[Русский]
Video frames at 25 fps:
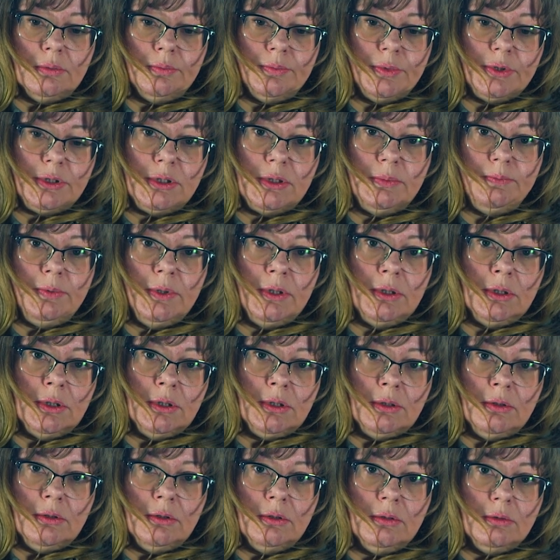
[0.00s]

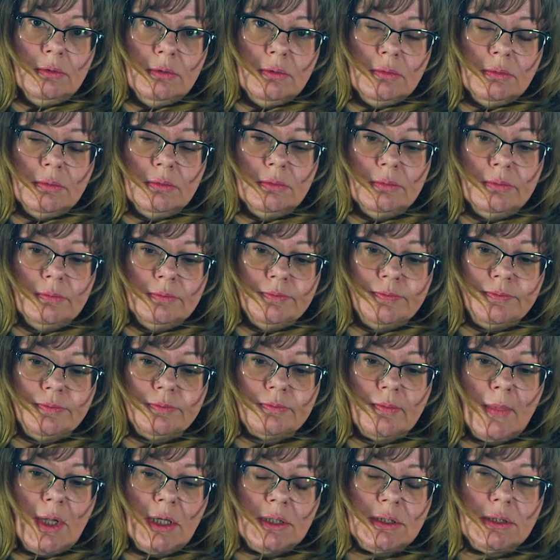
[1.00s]
постепенно
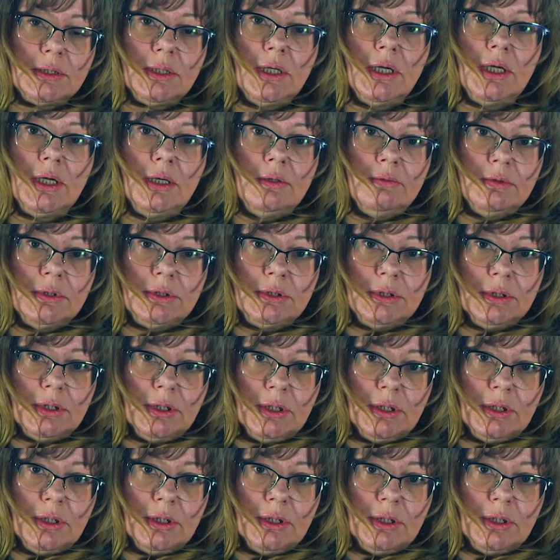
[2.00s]
отслаиваться,